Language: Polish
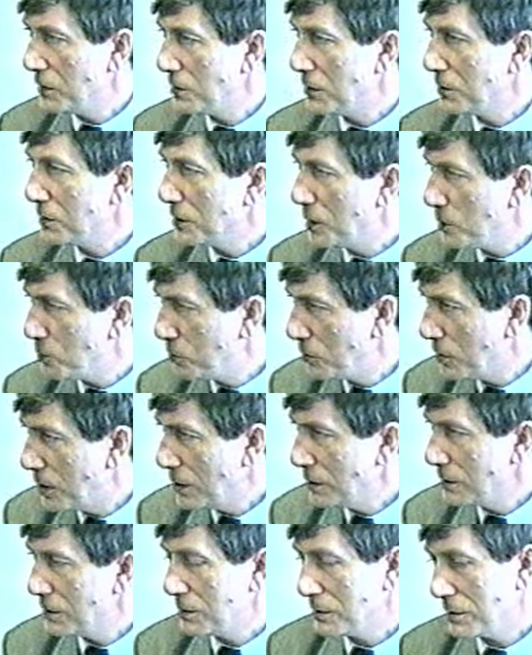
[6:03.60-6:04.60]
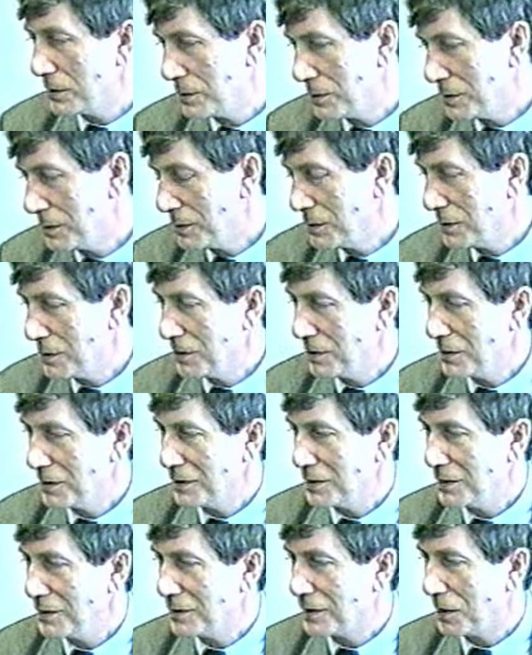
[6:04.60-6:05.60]
wiedzieć gdzie pukać
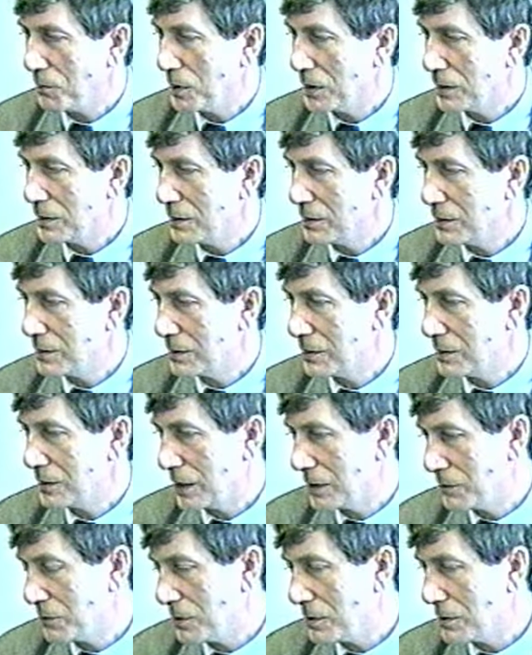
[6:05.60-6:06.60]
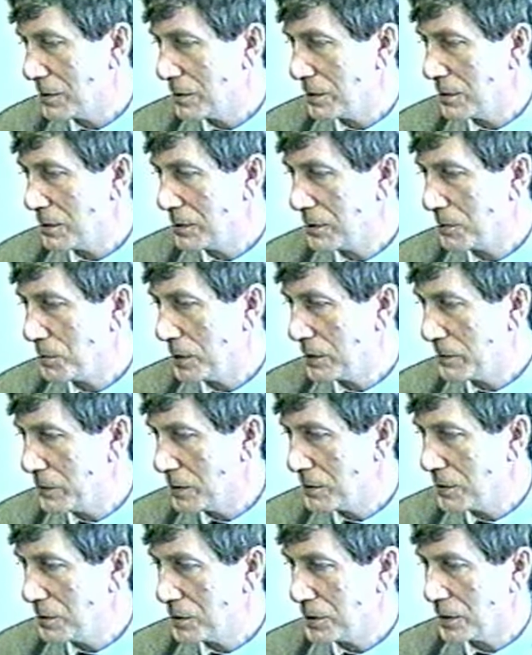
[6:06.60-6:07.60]
i temat jest załatwiony. Śmiem
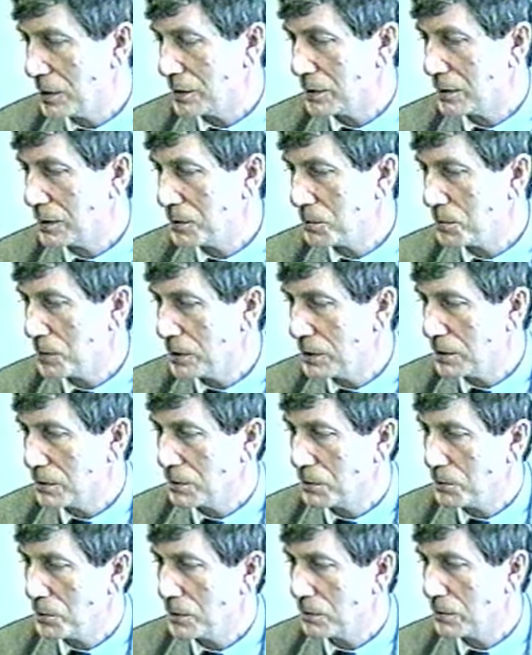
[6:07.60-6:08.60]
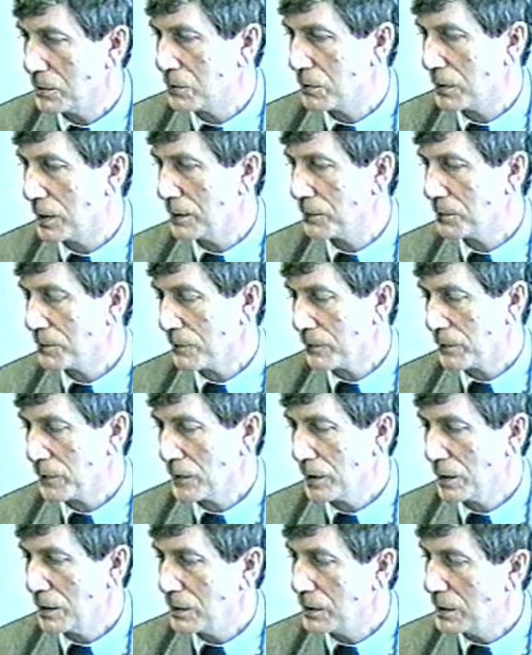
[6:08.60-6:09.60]
twierdzić, że jesteśmy jedyną gminą, która
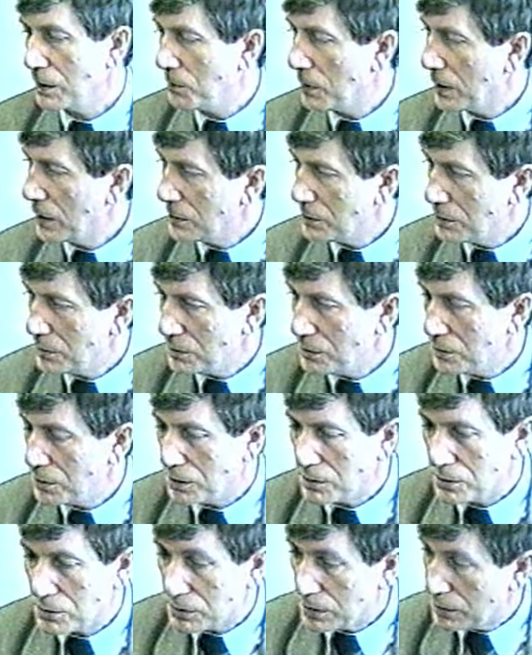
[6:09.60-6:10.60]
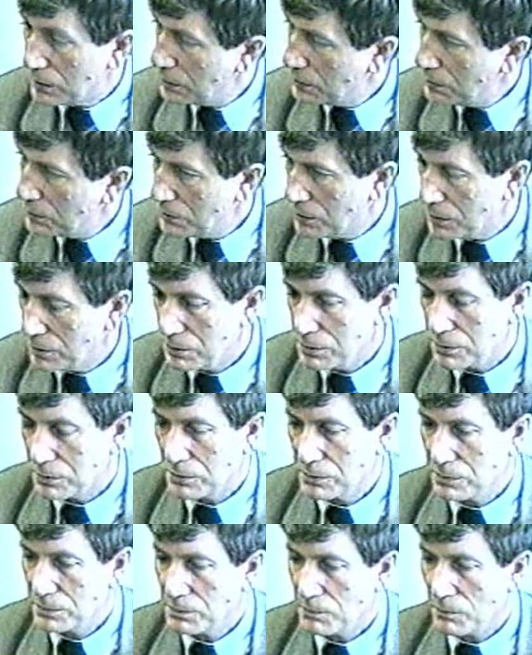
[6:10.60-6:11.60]
nie ma na dzień dzisiejszy żadnego
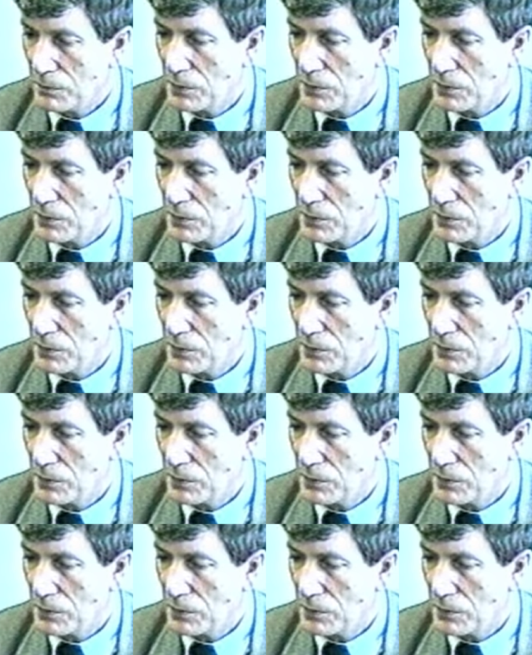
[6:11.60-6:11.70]
kredytu.